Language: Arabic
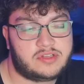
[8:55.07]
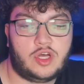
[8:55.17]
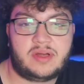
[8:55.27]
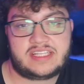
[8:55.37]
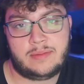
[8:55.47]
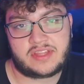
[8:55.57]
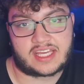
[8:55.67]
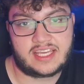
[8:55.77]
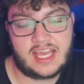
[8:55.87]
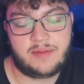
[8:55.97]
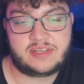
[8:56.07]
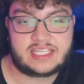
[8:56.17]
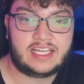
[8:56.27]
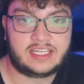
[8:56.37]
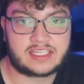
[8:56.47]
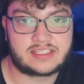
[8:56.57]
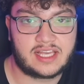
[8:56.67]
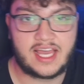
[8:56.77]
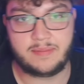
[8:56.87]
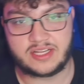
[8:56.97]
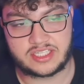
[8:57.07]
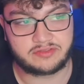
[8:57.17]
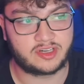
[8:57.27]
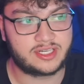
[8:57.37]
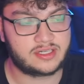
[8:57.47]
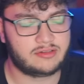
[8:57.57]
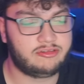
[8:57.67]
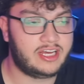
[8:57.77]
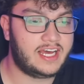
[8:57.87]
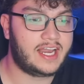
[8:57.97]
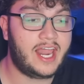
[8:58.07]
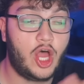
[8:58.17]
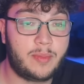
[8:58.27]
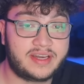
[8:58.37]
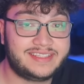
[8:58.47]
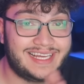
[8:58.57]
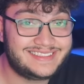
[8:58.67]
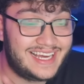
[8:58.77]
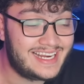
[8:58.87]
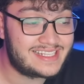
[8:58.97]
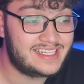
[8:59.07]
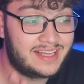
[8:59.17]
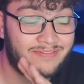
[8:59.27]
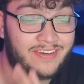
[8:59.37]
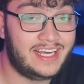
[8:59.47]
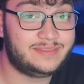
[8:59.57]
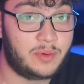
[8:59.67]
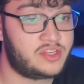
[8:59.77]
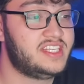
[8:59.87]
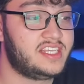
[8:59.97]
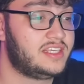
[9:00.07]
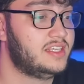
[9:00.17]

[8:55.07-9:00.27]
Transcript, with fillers: بس عمر زلمه ذكي حاب يستغل القصه يعمل شيء فن فراح عمر تحدى انس لفايت بوكسينج